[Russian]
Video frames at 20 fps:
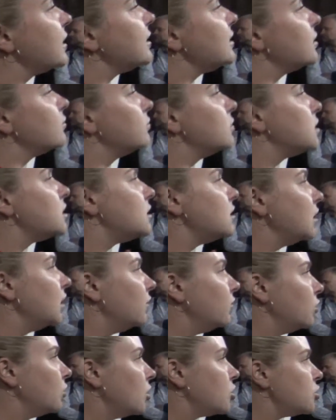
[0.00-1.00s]
тем быстрее
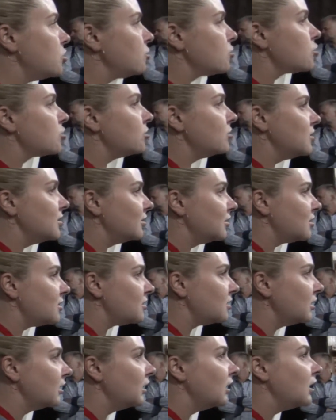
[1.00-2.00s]
вино начнет что делать?
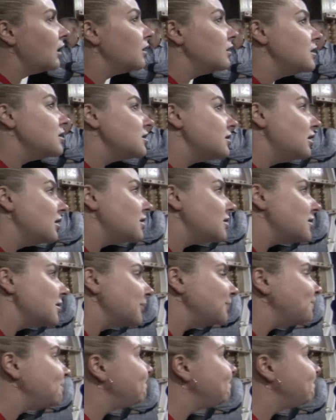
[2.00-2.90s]
Окисляться.